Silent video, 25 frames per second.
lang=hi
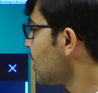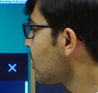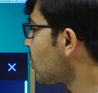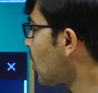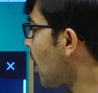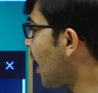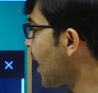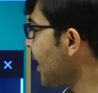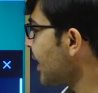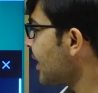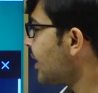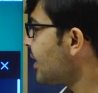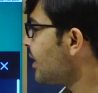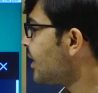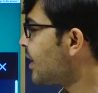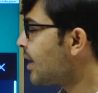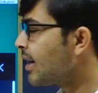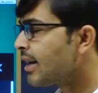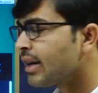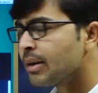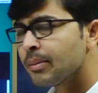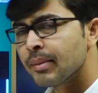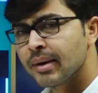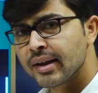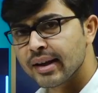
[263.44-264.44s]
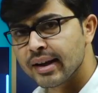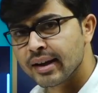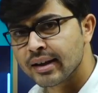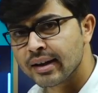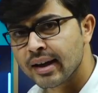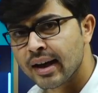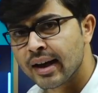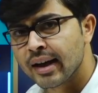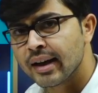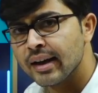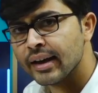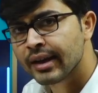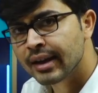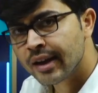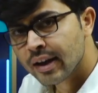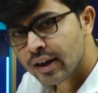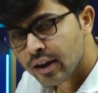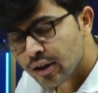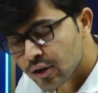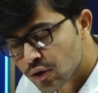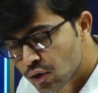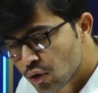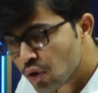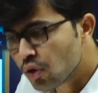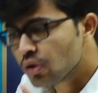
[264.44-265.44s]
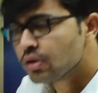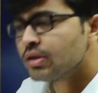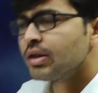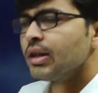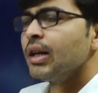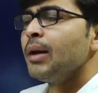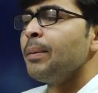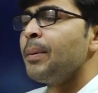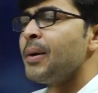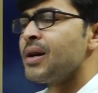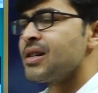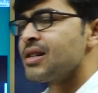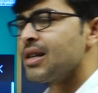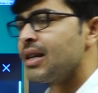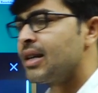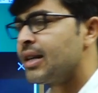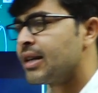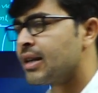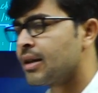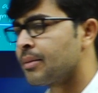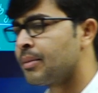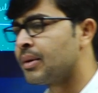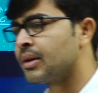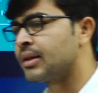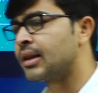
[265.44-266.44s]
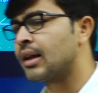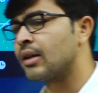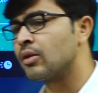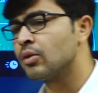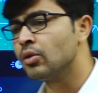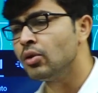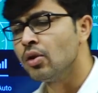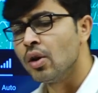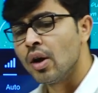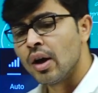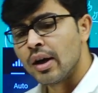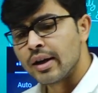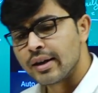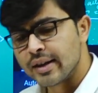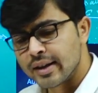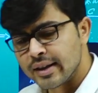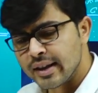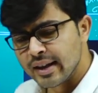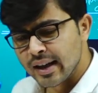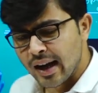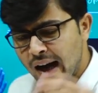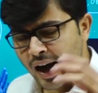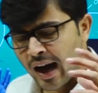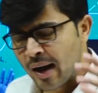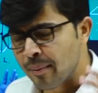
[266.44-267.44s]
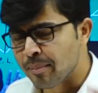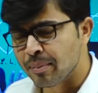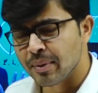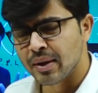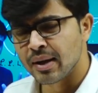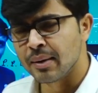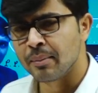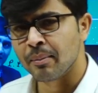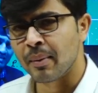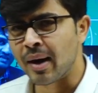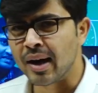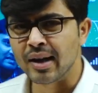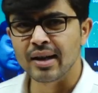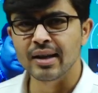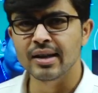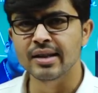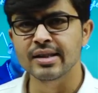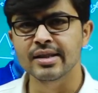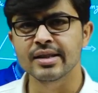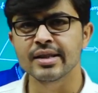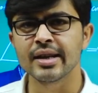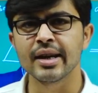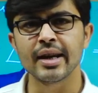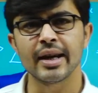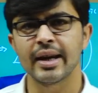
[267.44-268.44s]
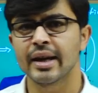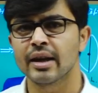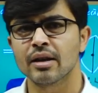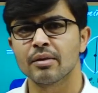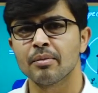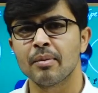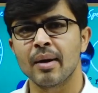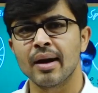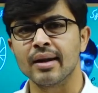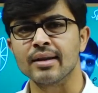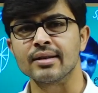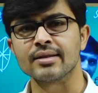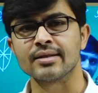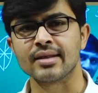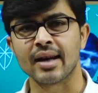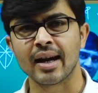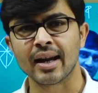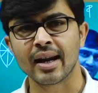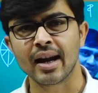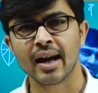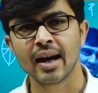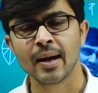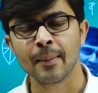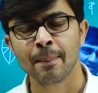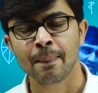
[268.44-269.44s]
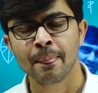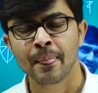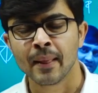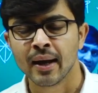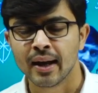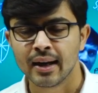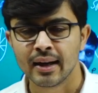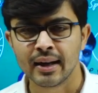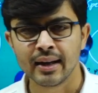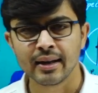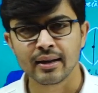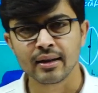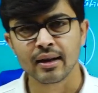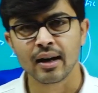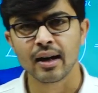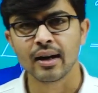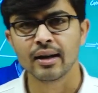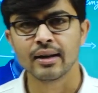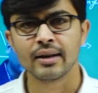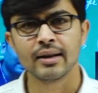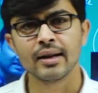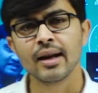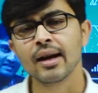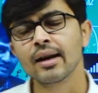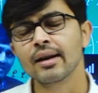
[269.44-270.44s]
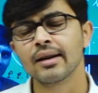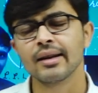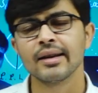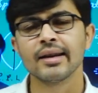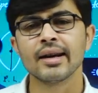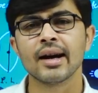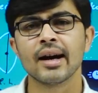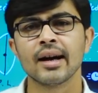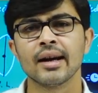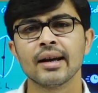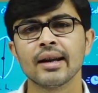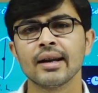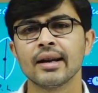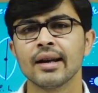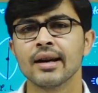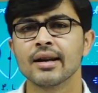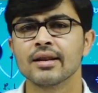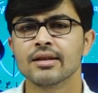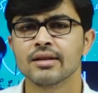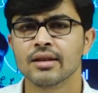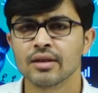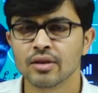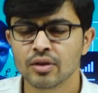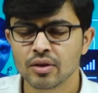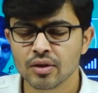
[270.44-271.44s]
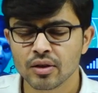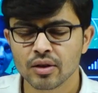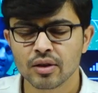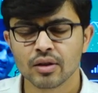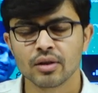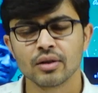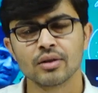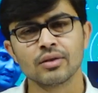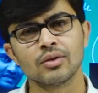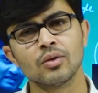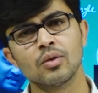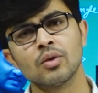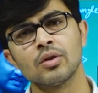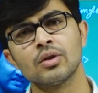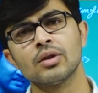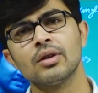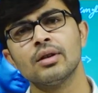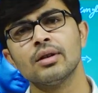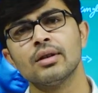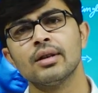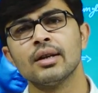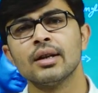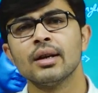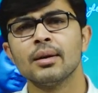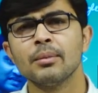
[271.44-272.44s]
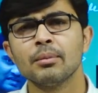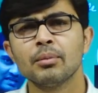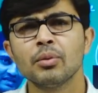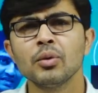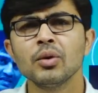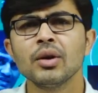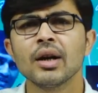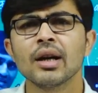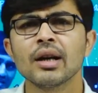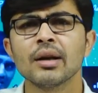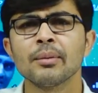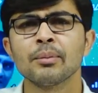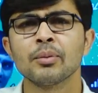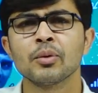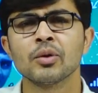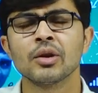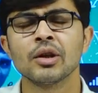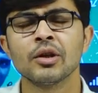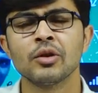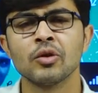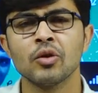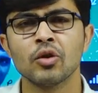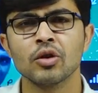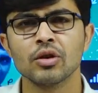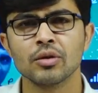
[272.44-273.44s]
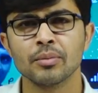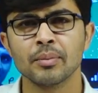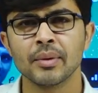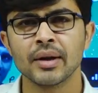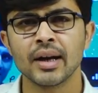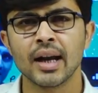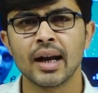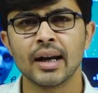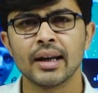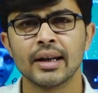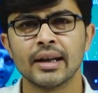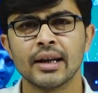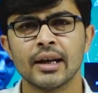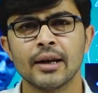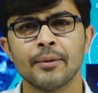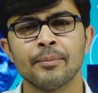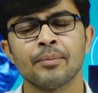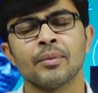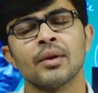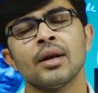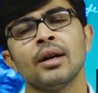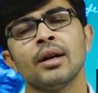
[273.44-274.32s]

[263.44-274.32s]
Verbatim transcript: तो हाई क्लियरिटी में देखना है दूसरी फैसिलिटी बता दूं यदि आपने मान लीजिए एक बार सारा लिखा लेख लिया है लेक्चर पूरे की पूरी नोट बना ली है